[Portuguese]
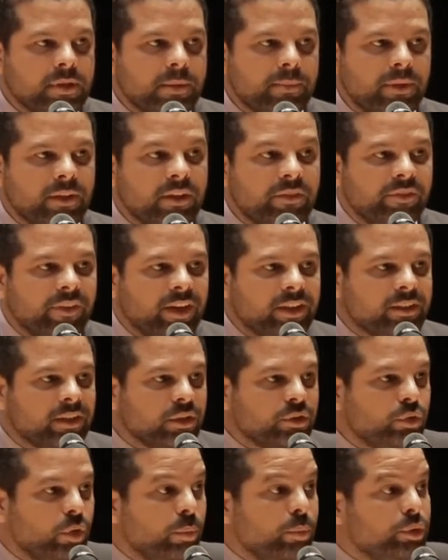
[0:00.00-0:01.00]
se
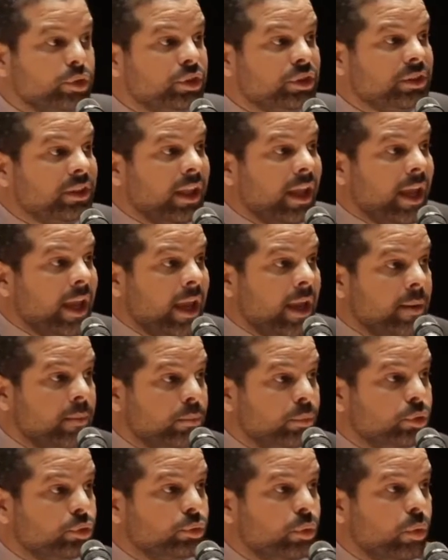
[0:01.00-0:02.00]
manifesta sobre os
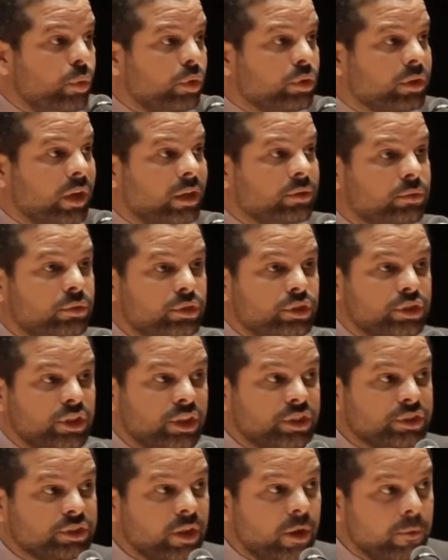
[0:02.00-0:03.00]
termos do contrato de
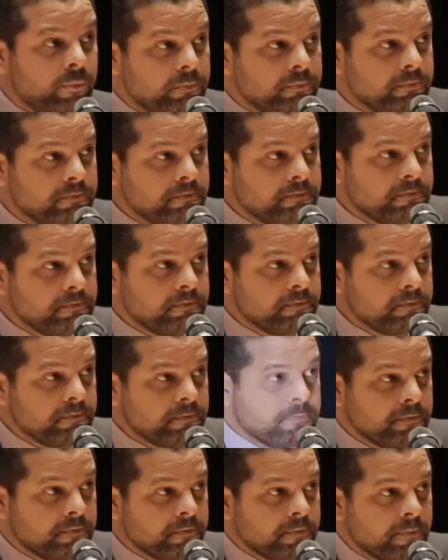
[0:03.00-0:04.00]
gestão,
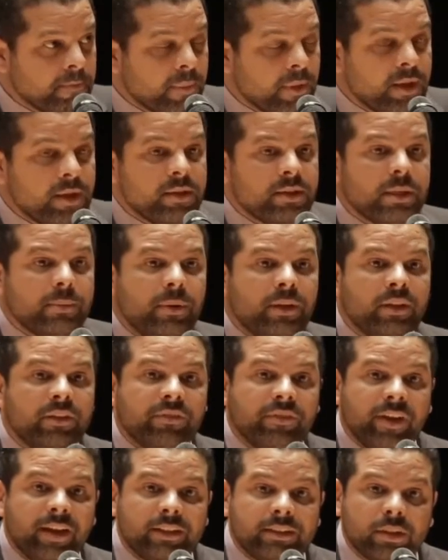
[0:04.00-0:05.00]
se
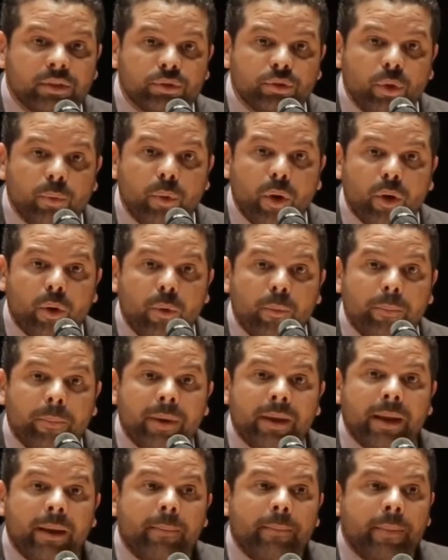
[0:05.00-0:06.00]
manifesta sobre o
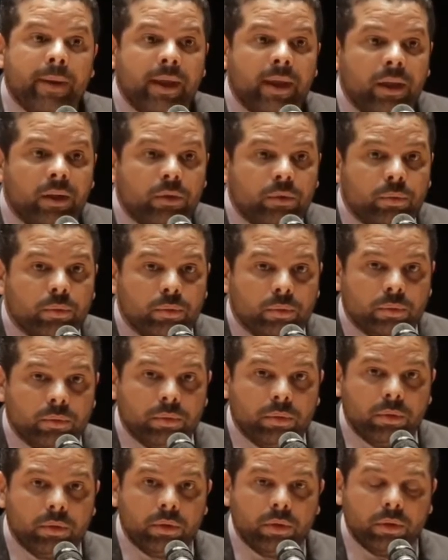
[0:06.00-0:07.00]
acompanhamento
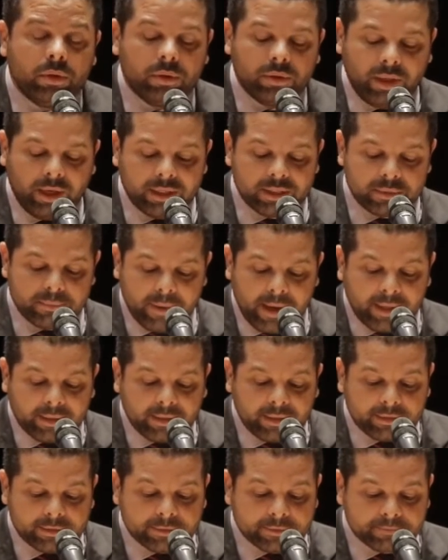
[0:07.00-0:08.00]
das
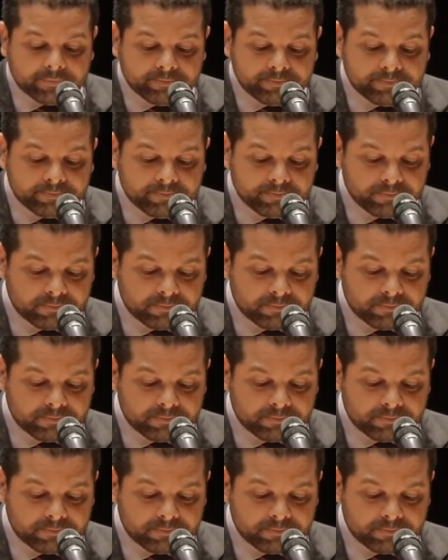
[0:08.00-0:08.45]
metas